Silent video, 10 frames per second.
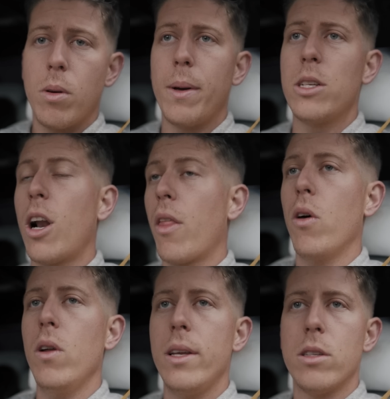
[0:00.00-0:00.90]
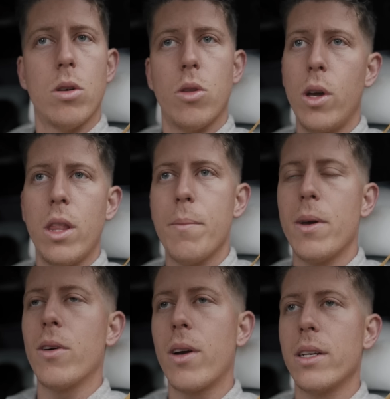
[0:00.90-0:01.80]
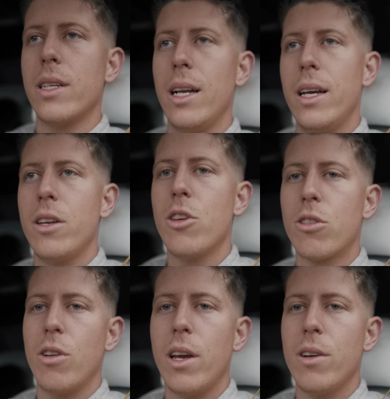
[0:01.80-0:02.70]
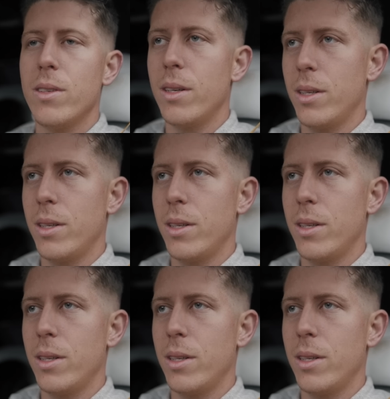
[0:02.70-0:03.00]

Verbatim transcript: Como ha dicho a las 2, le he dicho 2 y 10 mejor, que sale el niño del colegio.